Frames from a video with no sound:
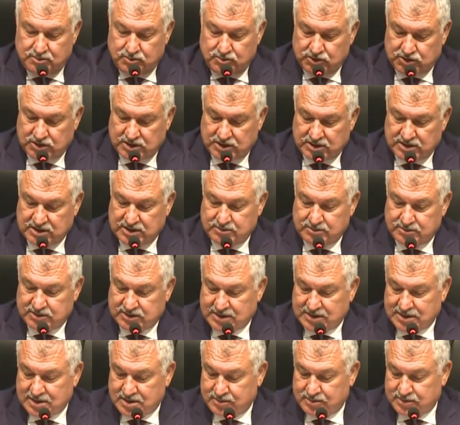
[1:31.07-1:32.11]

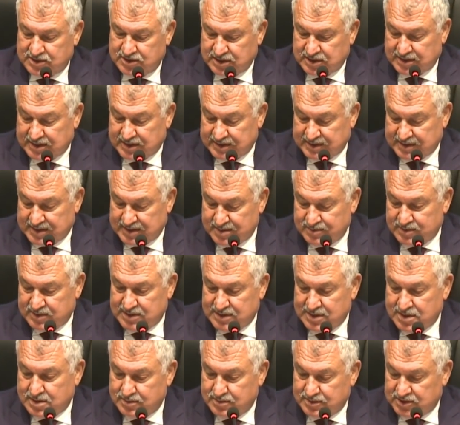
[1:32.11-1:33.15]
mücadelemiz devam edecek,
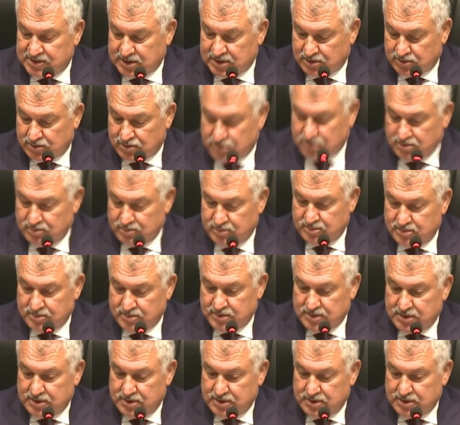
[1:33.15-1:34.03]
desteğimiz devam edecek diyorum